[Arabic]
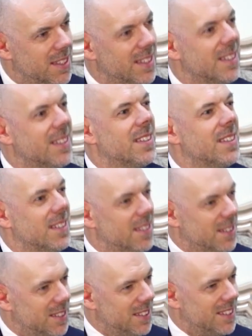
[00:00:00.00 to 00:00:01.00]

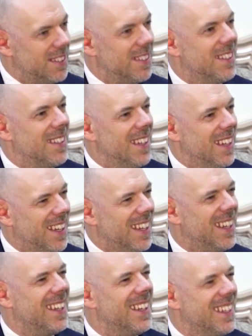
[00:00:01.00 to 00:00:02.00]
وإمعانها في
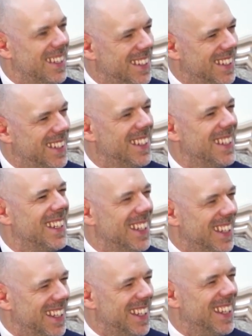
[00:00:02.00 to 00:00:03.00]
إهدار فرص
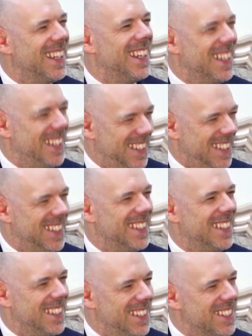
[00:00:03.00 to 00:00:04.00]
السلام
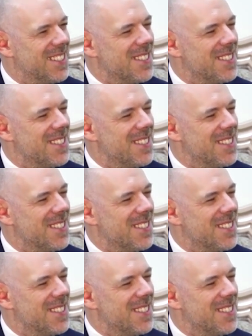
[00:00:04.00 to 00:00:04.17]
متطرقا إلى